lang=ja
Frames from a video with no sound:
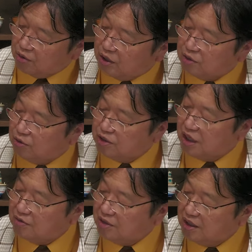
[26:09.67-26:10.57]
とりあえず保
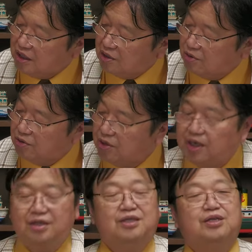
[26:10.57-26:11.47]
釈委員会の人
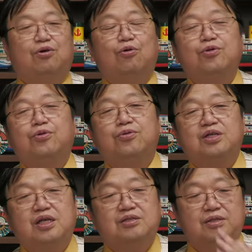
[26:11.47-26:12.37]
らにですねおどお
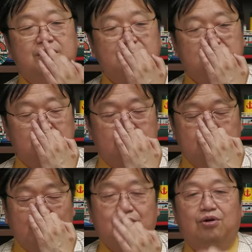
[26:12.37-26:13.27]
どせずに
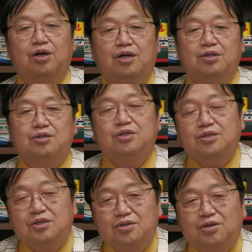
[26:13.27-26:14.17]
済んだと。
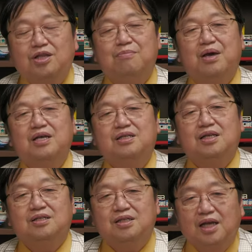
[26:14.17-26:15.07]
ずっとね面
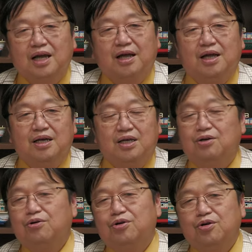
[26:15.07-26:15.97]
接でい
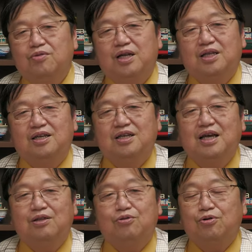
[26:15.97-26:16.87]
ろいろ言われて機
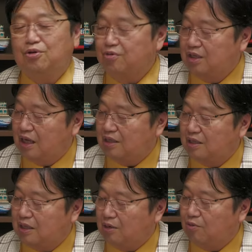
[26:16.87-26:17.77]
嫌取るようになっ
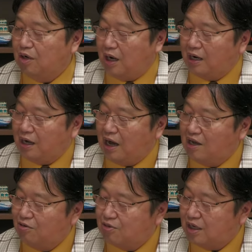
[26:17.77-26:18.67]
たのから
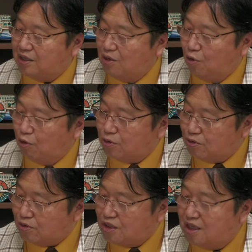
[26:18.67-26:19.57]
解放されて、ほっ
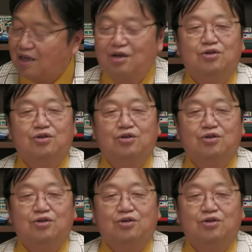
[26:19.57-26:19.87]
として